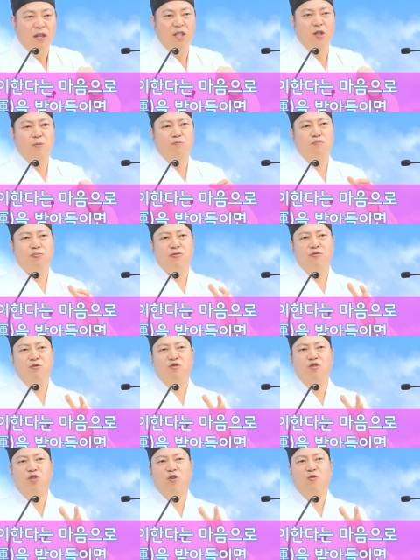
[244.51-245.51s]
그래서
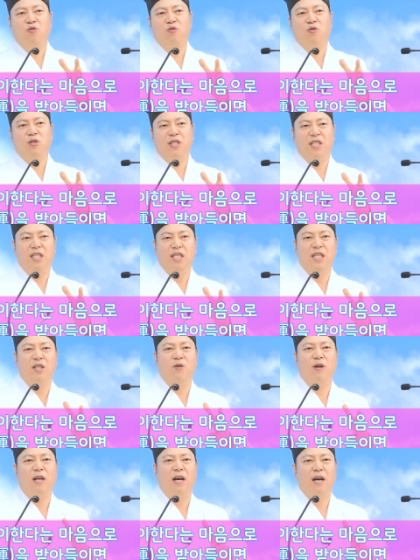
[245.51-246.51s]
풍수적으로
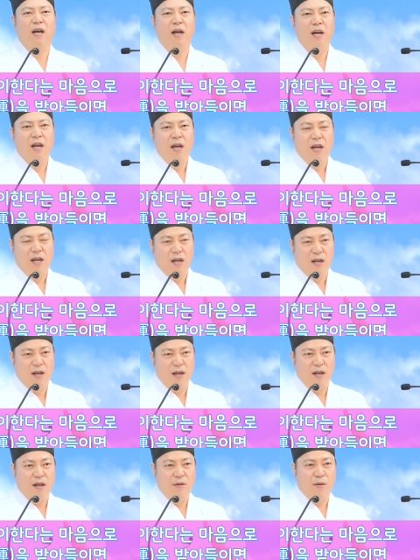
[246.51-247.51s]
치이거나
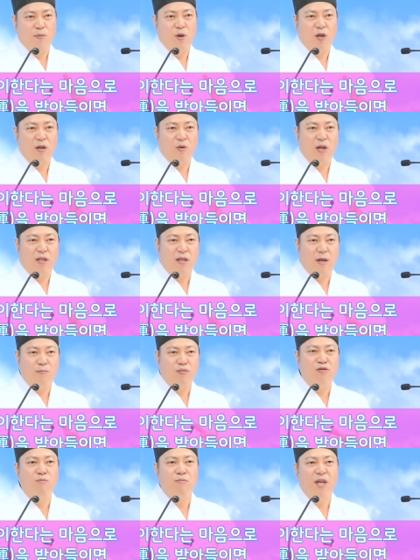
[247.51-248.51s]
어, 뭐라고
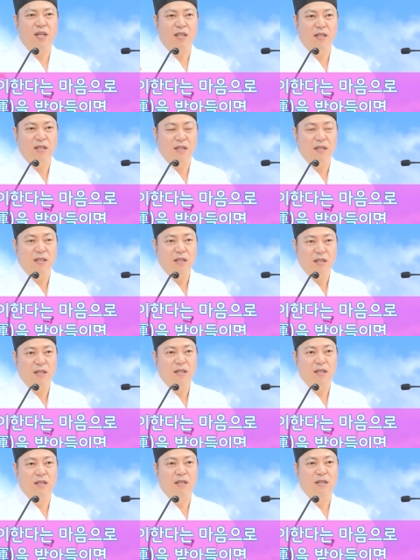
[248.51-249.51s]
할까
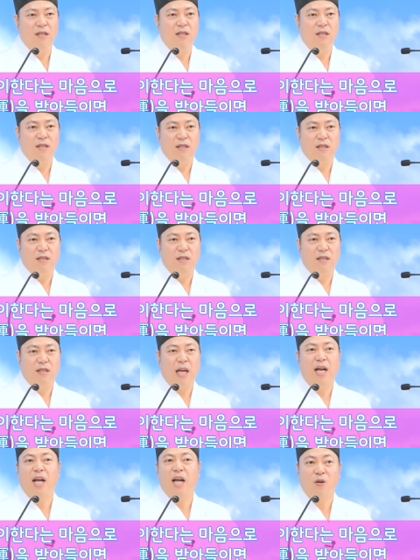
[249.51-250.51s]
풍맥을
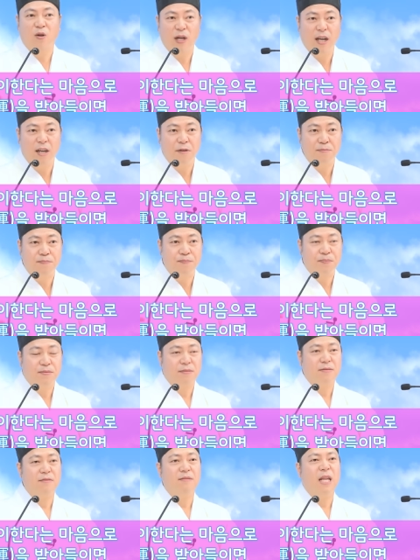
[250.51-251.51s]
당하거나
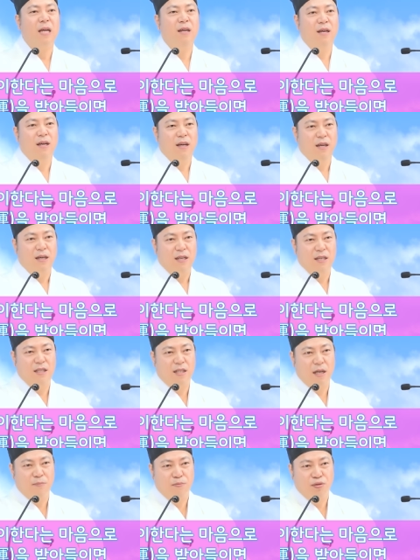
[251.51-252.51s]

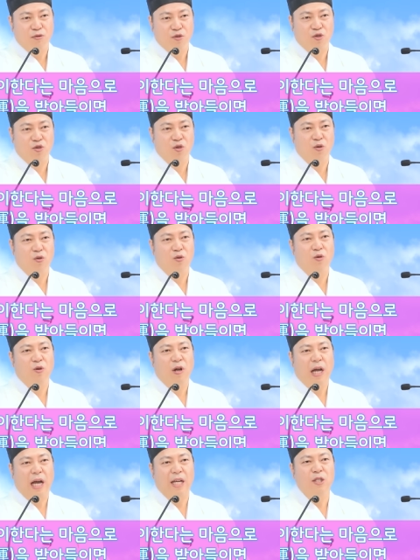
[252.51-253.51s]
이렇게
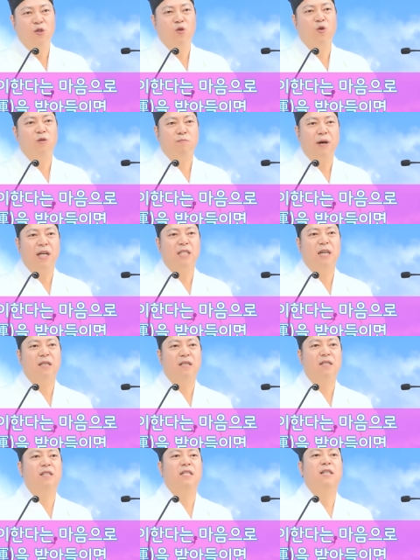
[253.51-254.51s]
풍수적으로 안 좋은
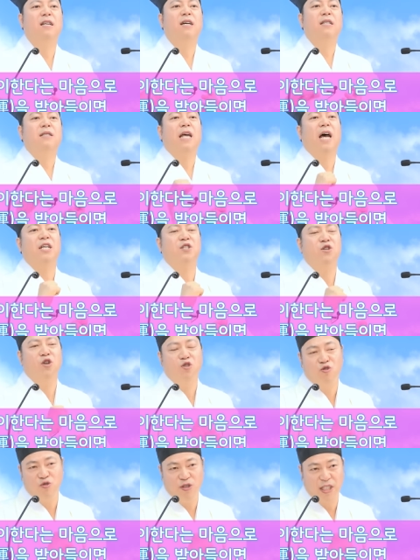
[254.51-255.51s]
파장들을
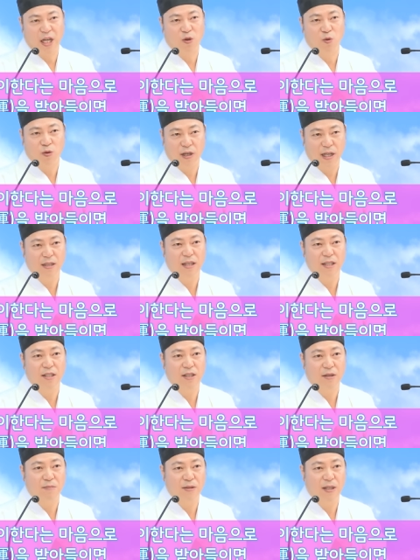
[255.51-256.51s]
다스려주는 작용을
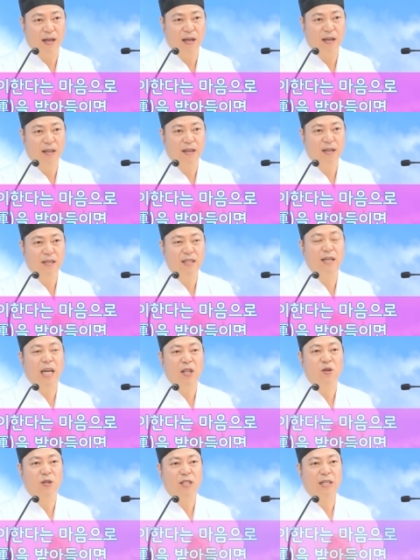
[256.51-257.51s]
한다는 얘기입니다. 그
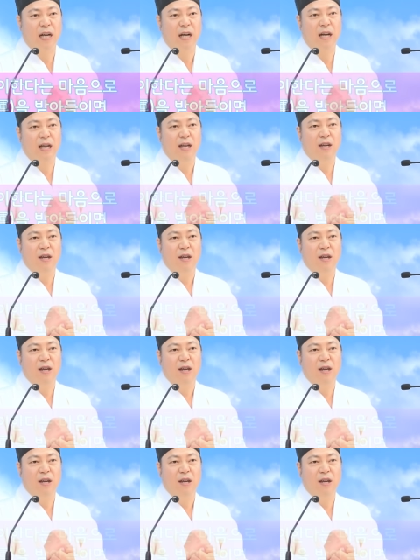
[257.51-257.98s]
에너지가.